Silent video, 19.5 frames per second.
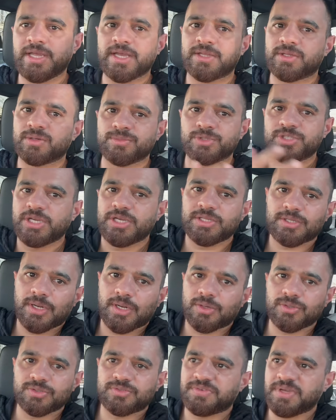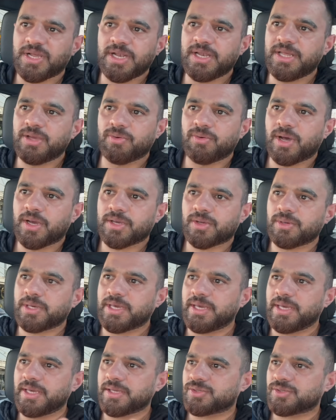है तो मुझे इतना कुछ फील नहीं हुआ क्योंकि
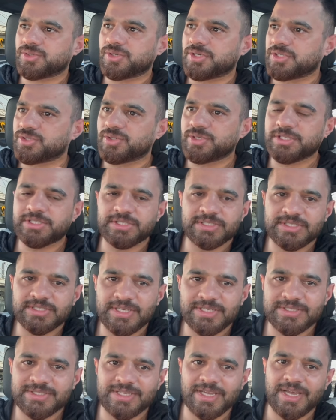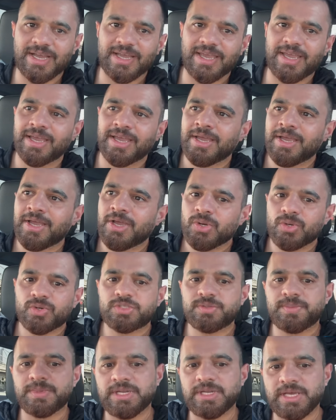ये छोटी छोटी चीज़ें इसके आगे
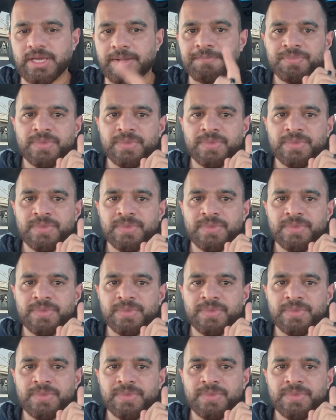कुछ भी नहीं है